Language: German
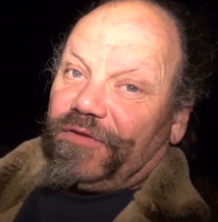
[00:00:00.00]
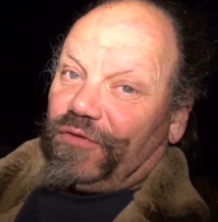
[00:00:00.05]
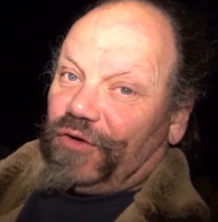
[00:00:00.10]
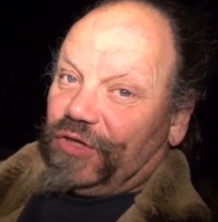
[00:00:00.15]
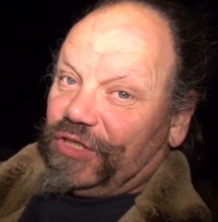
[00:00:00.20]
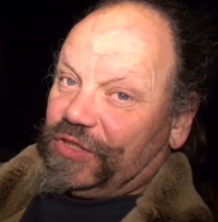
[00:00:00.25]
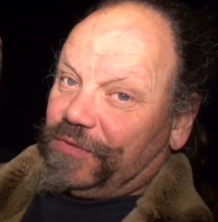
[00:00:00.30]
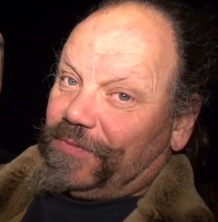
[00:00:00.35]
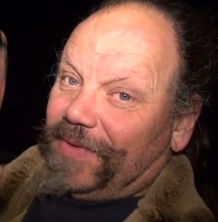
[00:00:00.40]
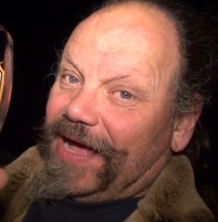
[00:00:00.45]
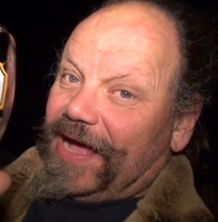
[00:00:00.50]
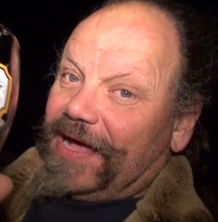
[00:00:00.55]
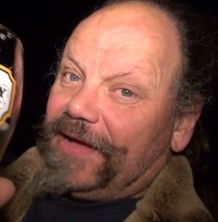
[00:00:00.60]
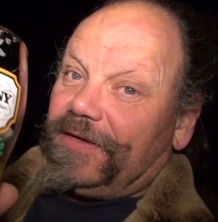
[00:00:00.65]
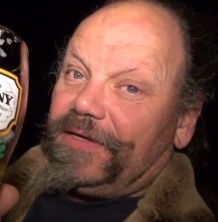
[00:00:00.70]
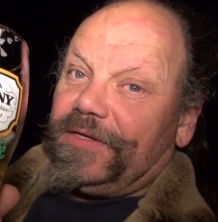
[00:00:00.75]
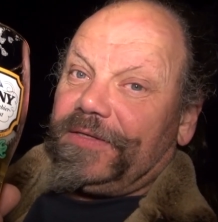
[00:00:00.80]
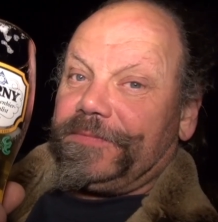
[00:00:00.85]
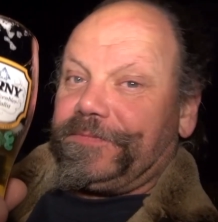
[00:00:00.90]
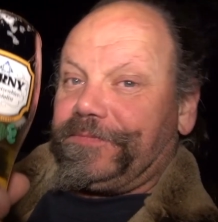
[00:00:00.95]

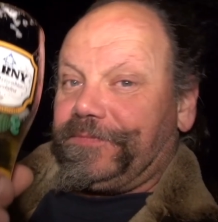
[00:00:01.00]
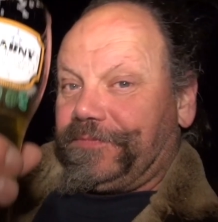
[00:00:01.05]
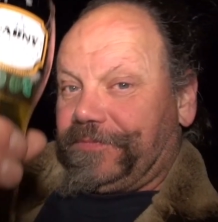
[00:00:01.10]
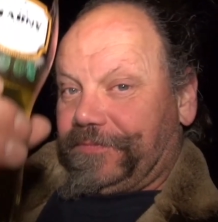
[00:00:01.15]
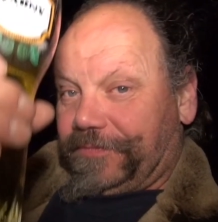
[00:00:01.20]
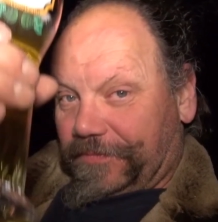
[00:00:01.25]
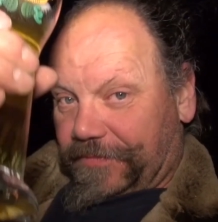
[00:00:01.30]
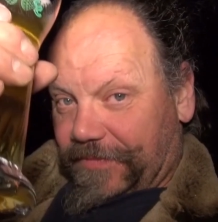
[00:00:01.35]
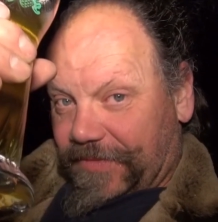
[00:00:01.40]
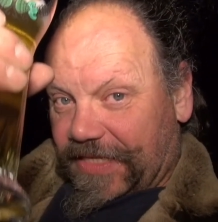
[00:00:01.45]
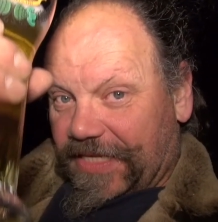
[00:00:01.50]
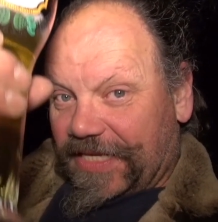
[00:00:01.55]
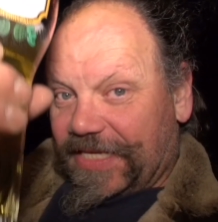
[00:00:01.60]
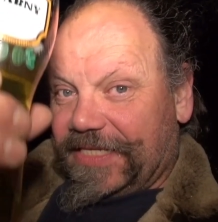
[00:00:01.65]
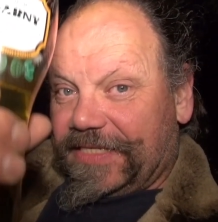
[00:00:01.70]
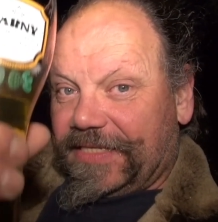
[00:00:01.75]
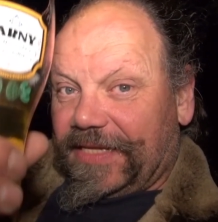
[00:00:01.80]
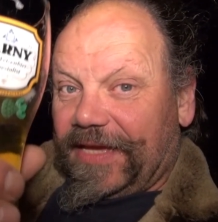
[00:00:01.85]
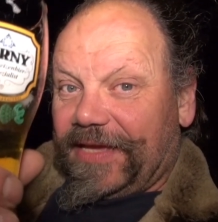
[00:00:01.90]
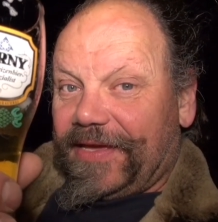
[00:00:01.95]
François,
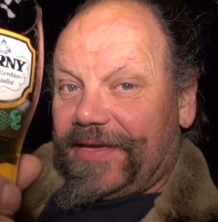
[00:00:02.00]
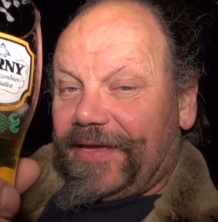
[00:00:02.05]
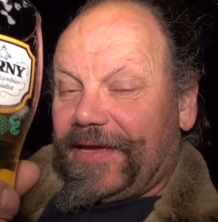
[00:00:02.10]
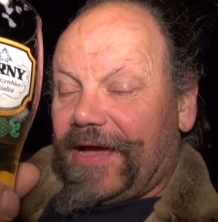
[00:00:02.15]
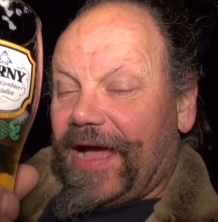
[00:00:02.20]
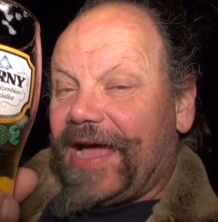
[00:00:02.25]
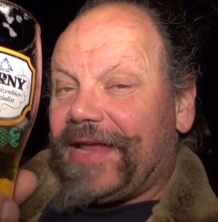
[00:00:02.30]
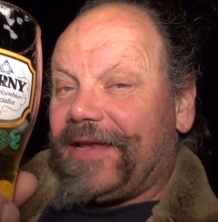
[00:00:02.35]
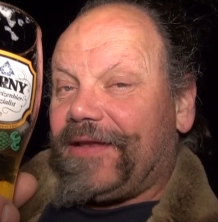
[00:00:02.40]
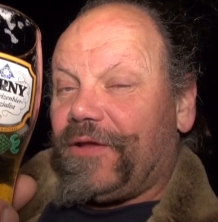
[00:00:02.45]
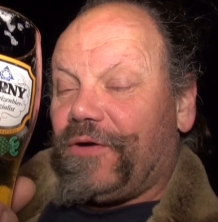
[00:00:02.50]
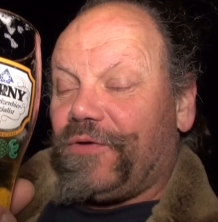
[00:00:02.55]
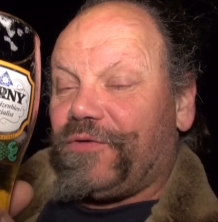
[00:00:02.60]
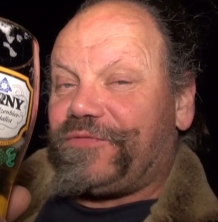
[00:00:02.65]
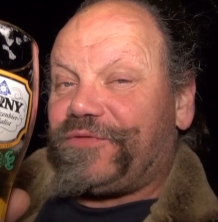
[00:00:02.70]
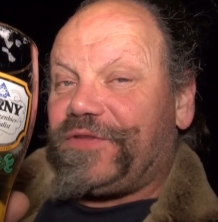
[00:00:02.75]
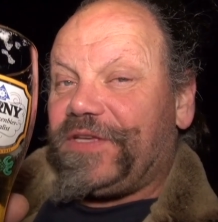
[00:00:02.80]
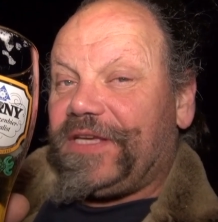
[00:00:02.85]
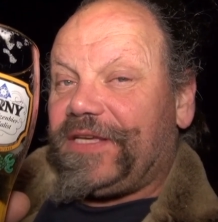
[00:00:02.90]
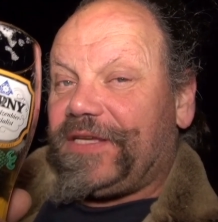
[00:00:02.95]
ich trinke einen
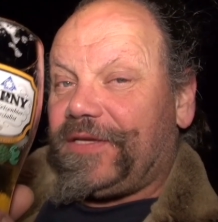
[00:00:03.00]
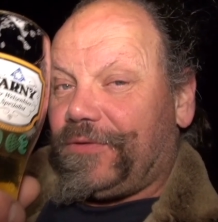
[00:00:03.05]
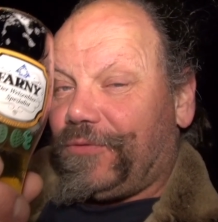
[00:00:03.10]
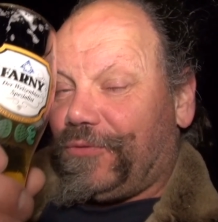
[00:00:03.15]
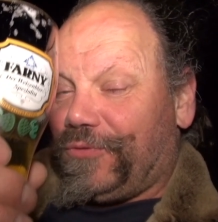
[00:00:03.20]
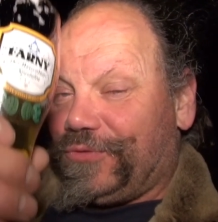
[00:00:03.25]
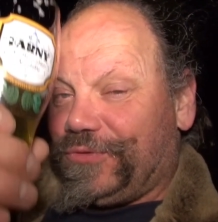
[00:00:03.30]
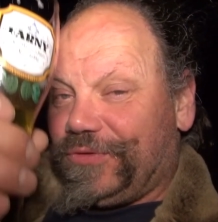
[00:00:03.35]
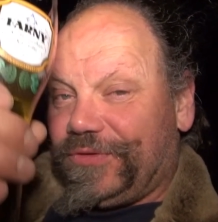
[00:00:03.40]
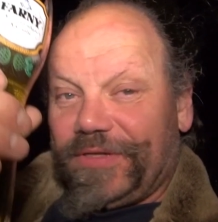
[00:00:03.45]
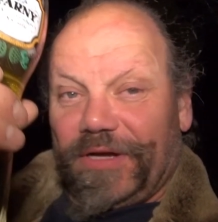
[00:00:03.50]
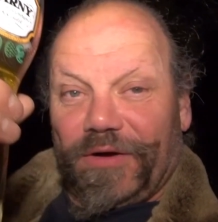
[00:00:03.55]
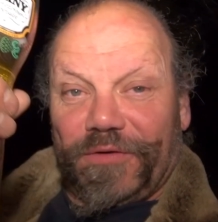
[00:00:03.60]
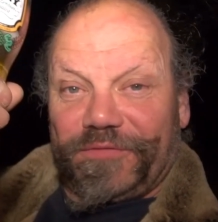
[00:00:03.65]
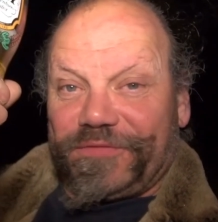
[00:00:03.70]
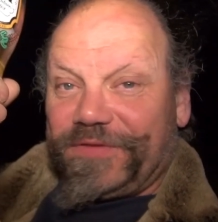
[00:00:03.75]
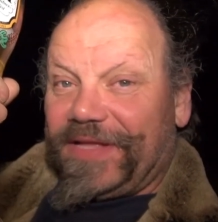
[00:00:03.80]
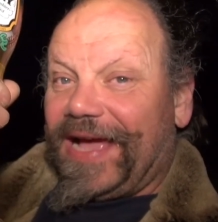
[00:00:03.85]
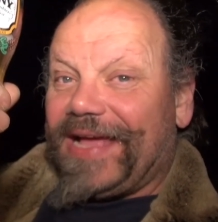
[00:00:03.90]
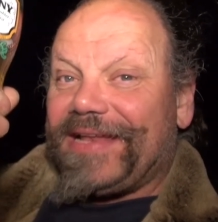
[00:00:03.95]
auf dich und
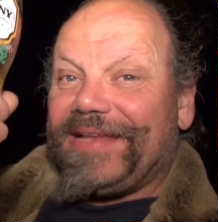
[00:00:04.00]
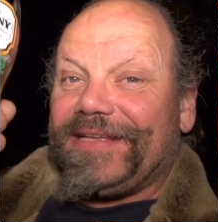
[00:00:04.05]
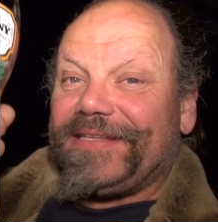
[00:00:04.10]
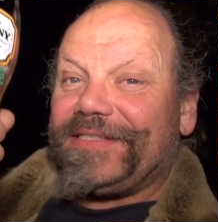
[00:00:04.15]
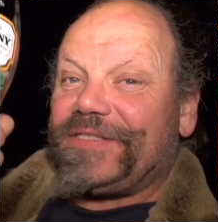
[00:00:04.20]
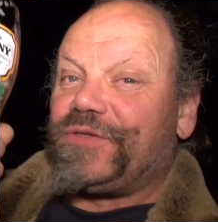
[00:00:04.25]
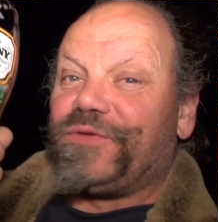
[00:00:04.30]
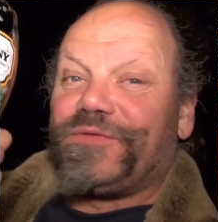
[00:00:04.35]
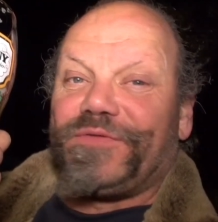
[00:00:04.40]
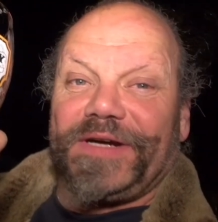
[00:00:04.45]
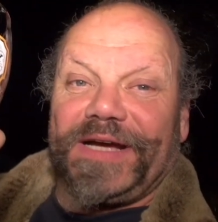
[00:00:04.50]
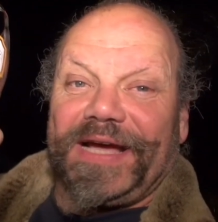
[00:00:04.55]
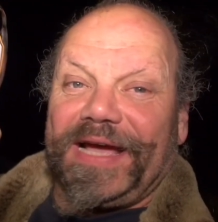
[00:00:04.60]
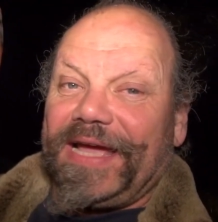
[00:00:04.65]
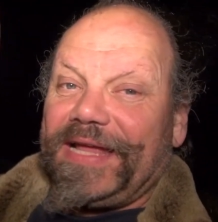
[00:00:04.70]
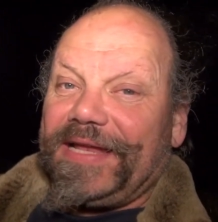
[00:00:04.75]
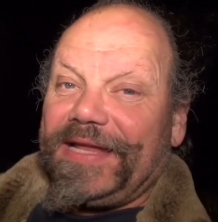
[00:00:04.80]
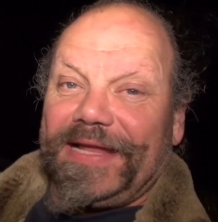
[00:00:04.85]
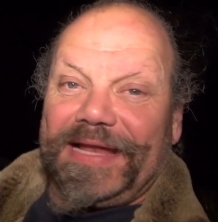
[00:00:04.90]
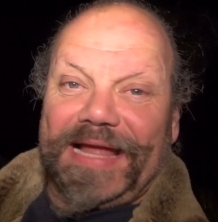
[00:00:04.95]
auf deine
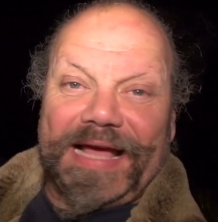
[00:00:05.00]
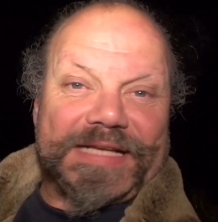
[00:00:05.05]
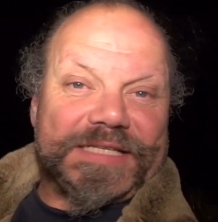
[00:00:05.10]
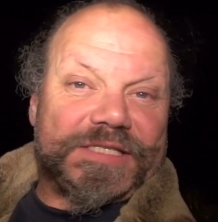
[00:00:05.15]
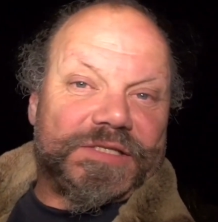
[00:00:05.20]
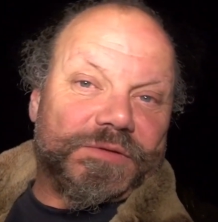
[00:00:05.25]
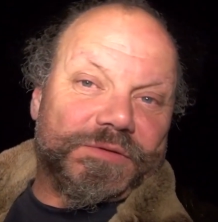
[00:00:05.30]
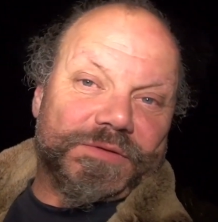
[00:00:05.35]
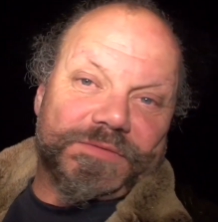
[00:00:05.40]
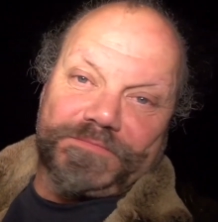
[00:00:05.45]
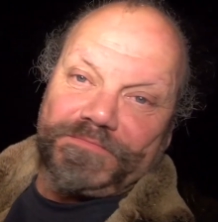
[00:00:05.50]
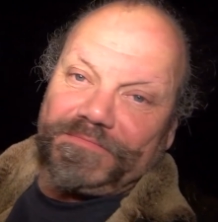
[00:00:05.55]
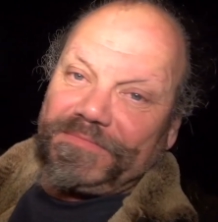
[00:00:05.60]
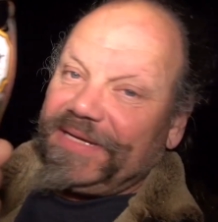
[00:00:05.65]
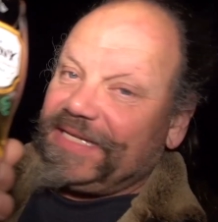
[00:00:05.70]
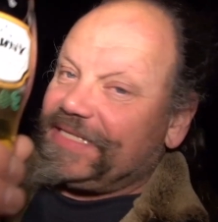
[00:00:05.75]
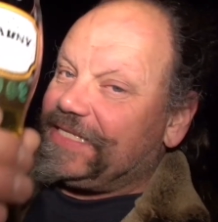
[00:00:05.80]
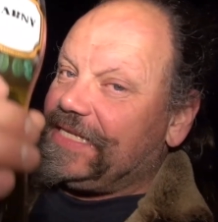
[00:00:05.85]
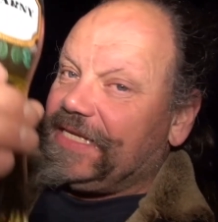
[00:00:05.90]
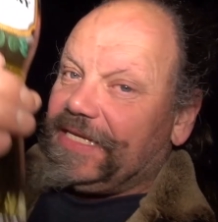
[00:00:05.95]
souveräne Leistung.
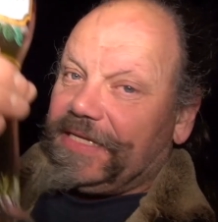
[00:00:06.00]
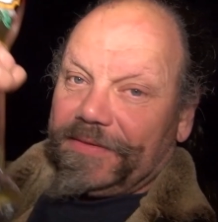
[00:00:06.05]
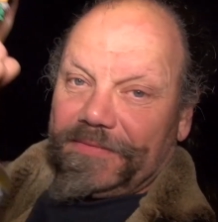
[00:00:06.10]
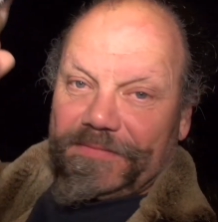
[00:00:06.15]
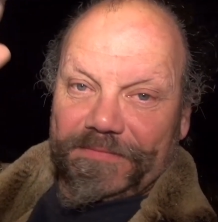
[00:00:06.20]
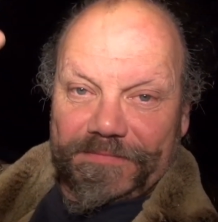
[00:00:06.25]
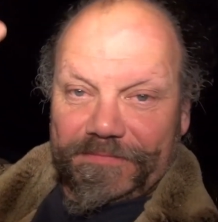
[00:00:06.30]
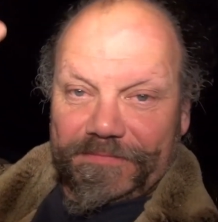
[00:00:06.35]
Merci.